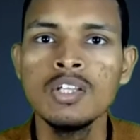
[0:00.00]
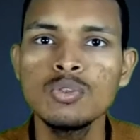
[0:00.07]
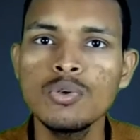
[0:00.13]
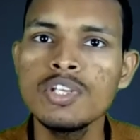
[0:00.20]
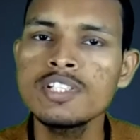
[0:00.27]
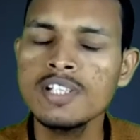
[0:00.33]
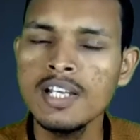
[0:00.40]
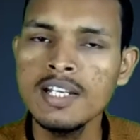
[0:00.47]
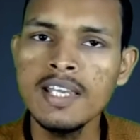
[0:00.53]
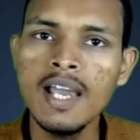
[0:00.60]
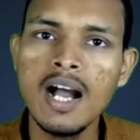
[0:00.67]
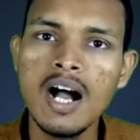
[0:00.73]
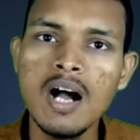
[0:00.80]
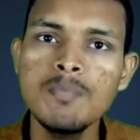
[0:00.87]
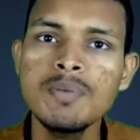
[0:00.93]
तो इसके लिए
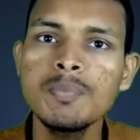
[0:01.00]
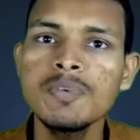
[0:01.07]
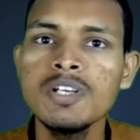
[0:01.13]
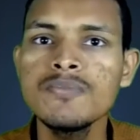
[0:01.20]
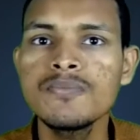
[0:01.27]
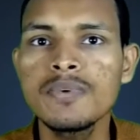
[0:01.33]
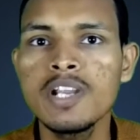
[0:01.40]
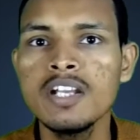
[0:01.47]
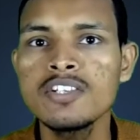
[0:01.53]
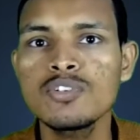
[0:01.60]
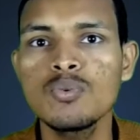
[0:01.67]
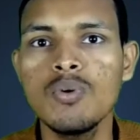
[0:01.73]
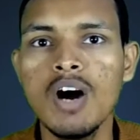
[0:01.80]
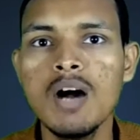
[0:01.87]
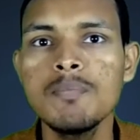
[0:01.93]
आप अपने
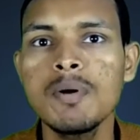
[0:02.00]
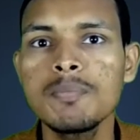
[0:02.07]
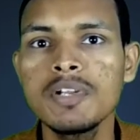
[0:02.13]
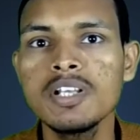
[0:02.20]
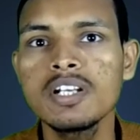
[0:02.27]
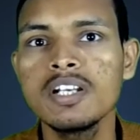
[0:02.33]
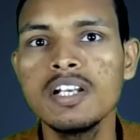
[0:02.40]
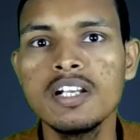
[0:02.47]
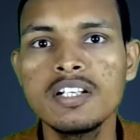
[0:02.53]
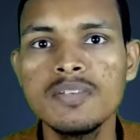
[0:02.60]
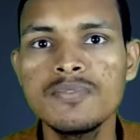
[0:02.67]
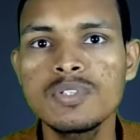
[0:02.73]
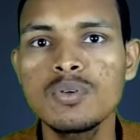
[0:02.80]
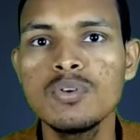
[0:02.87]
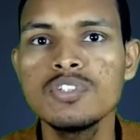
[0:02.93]
फ्रेंड्स को आप अपने
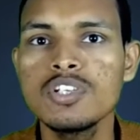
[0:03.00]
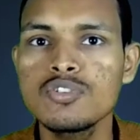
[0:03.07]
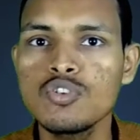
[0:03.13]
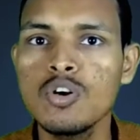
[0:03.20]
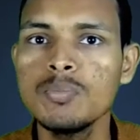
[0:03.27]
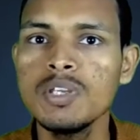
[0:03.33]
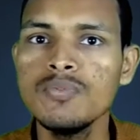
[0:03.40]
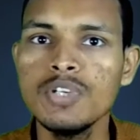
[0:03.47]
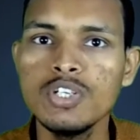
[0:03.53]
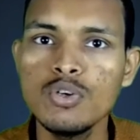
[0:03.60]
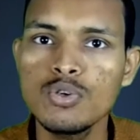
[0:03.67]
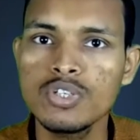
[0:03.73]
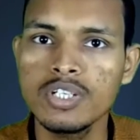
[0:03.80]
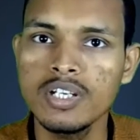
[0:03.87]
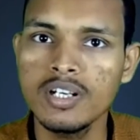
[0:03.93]
रिलेटिव्स को जिसको भी
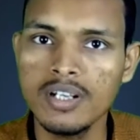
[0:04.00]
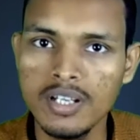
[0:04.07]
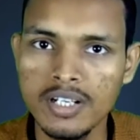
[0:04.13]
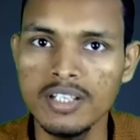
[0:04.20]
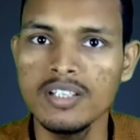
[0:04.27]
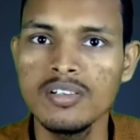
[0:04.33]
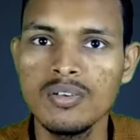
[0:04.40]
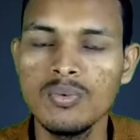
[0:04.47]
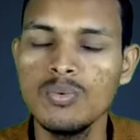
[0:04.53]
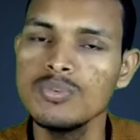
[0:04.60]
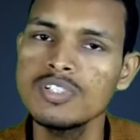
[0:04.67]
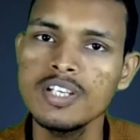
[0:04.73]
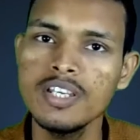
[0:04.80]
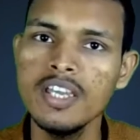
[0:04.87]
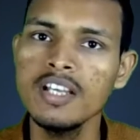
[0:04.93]
वीडियो शेयर करें
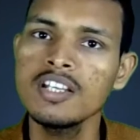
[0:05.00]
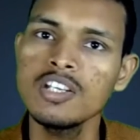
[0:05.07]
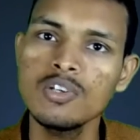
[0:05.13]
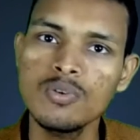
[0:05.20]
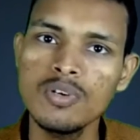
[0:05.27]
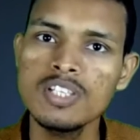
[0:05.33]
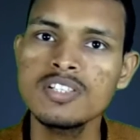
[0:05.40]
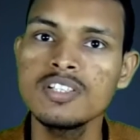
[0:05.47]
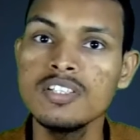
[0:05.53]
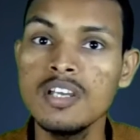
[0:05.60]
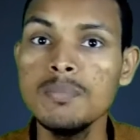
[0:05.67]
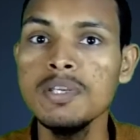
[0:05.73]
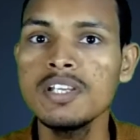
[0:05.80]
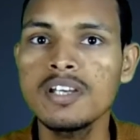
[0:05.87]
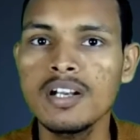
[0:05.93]
उनसे एक रिक्वेस्ट
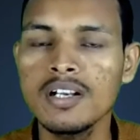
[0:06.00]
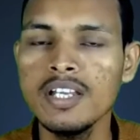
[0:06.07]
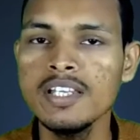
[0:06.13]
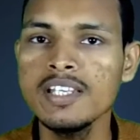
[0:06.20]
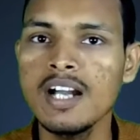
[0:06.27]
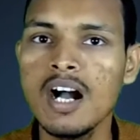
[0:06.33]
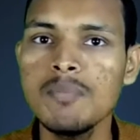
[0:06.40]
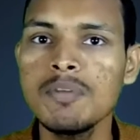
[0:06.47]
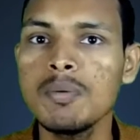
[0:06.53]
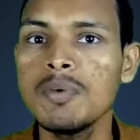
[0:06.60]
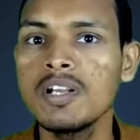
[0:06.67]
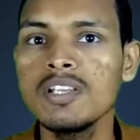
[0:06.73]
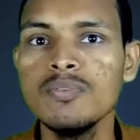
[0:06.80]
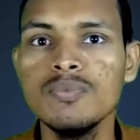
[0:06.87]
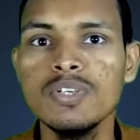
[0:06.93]
ये भी कर लें कि आप
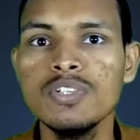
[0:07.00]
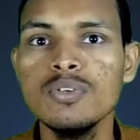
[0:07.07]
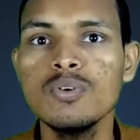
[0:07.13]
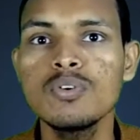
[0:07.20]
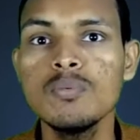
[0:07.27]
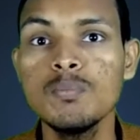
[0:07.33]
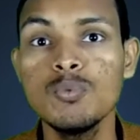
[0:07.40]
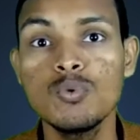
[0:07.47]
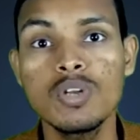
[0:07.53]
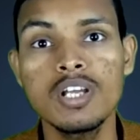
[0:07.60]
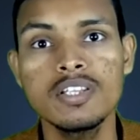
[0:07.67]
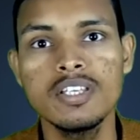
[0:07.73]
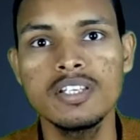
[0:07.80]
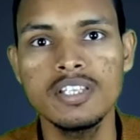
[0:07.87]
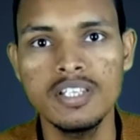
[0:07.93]
हमारी वीडियो को
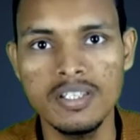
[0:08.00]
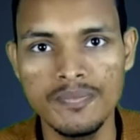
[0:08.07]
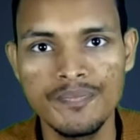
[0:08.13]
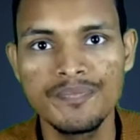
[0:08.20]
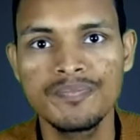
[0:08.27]
पूरा देखें